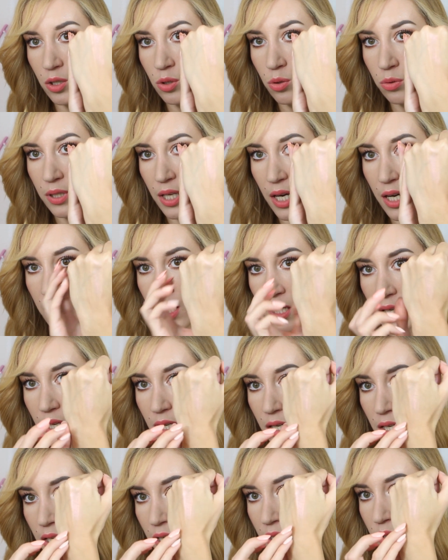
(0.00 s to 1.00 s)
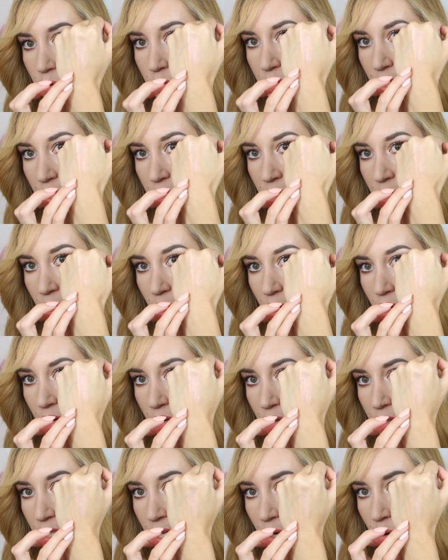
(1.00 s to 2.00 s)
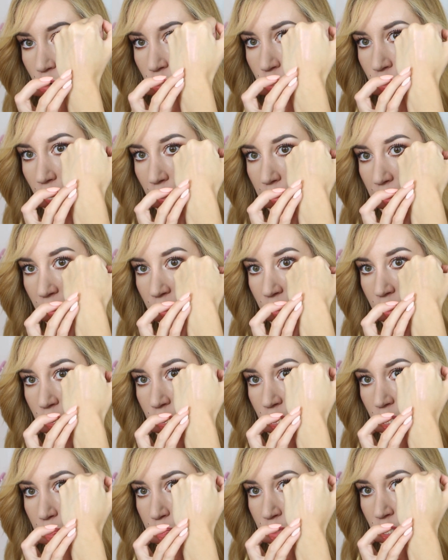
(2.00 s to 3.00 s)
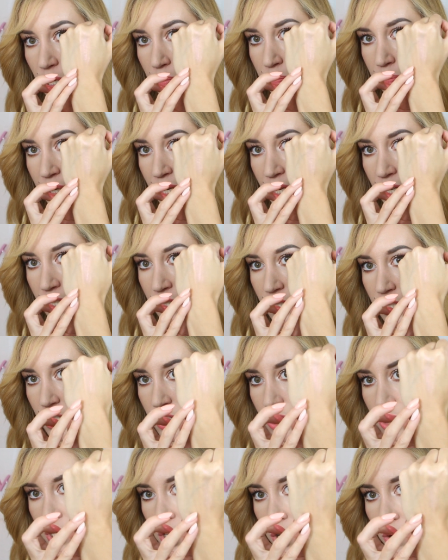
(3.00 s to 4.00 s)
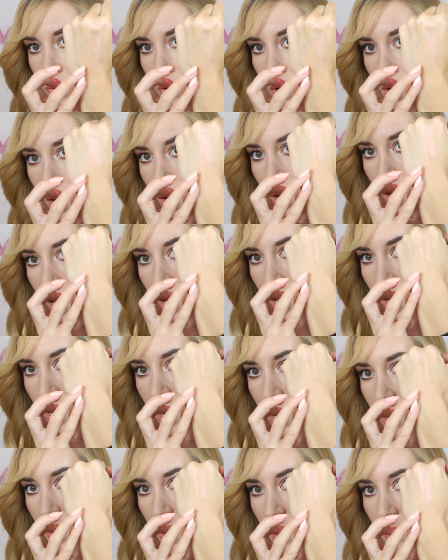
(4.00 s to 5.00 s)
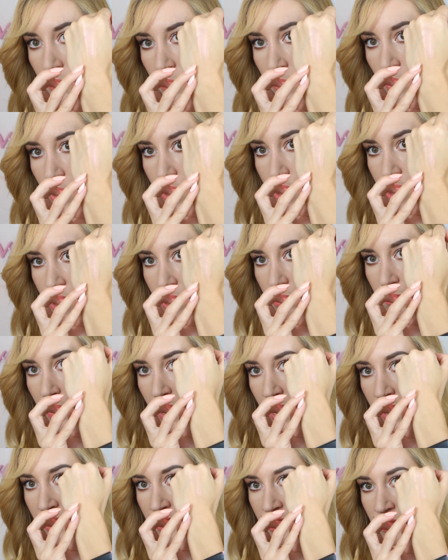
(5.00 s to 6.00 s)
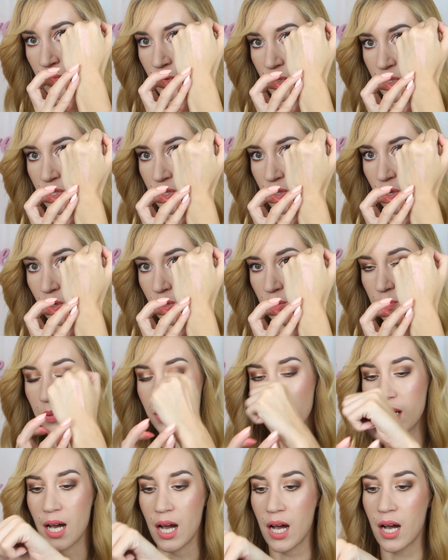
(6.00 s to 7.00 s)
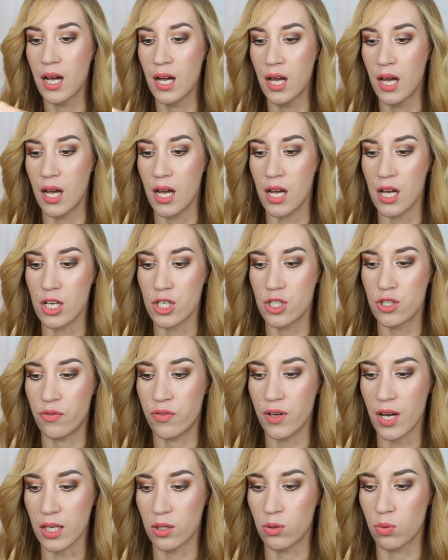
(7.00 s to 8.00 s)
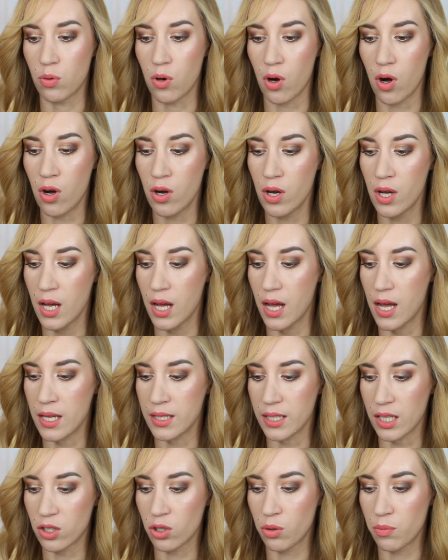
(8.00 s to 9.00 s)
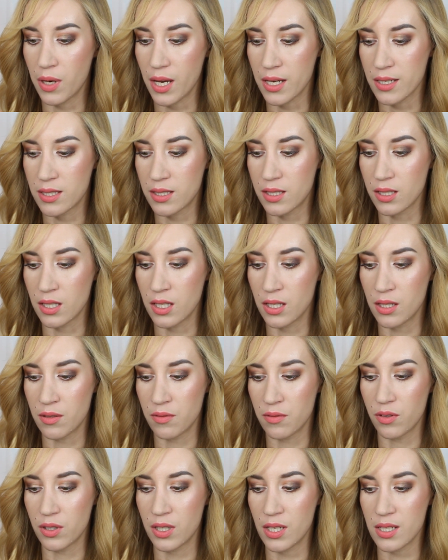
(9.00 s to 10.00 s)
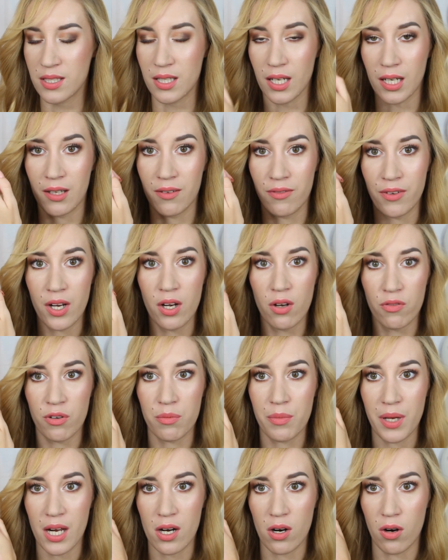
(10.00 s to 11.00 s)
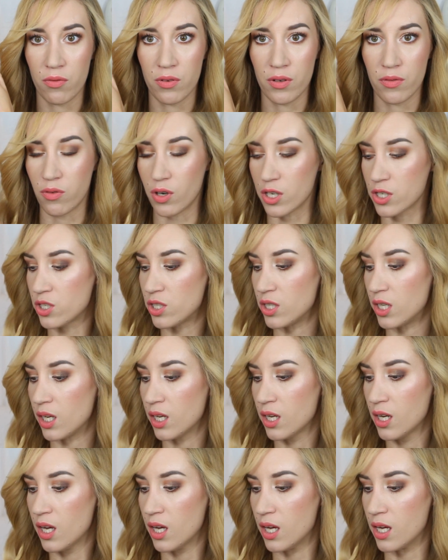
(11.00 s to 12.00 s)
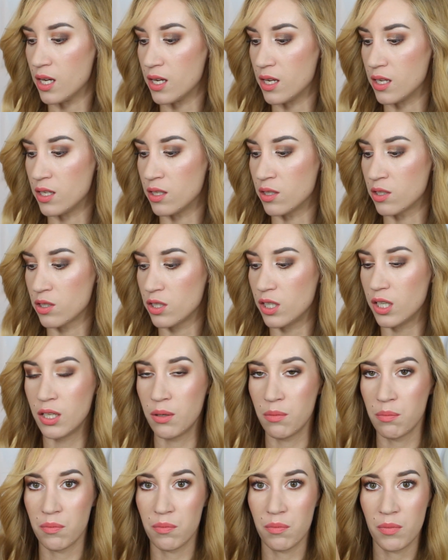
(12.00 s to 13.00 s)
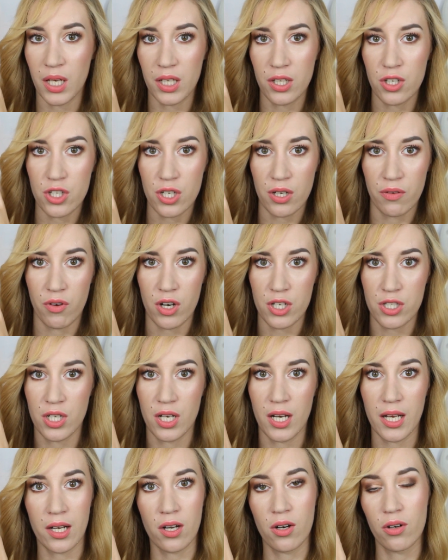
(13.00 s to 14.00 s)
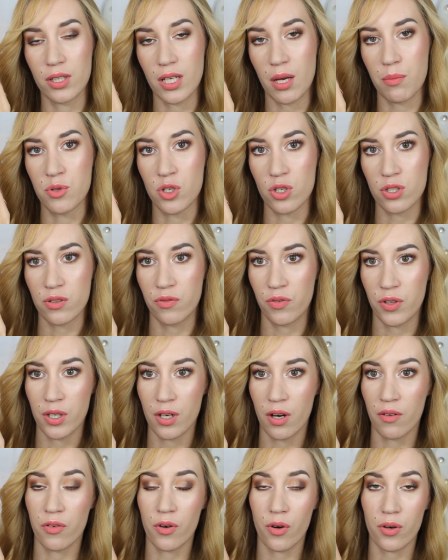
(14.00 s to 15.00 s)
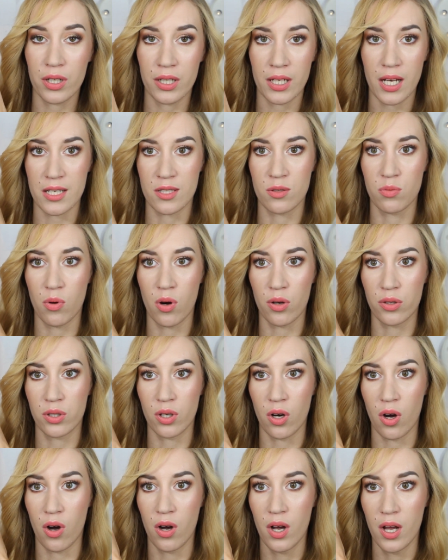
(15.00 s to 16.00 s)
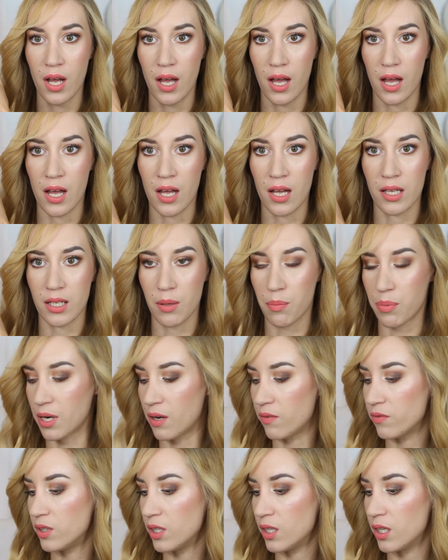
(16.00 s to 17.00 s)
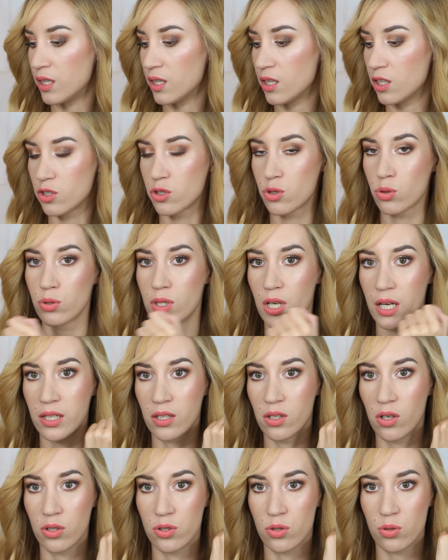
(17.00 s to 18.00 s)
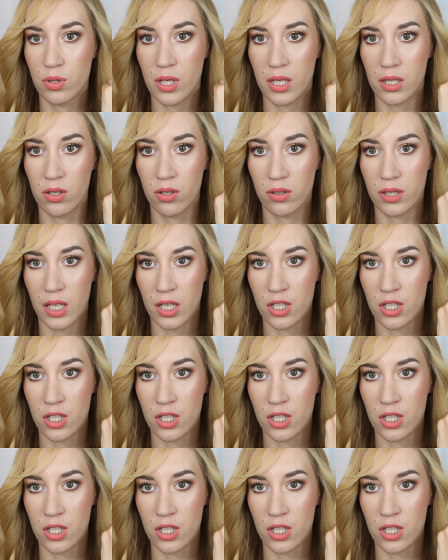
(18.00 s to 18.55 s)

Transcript: Tutaj, e, tutaj go nałożyłam, jak widzicie przepięknie się e, błyszczy, bardzo mocno odbija e, światło, natomiast jest taki wielowymiarowy właśnie i mieni się właśnie lekko na brzoskwiniowo i na złoto, naprawdę cudeńko, cudeńko,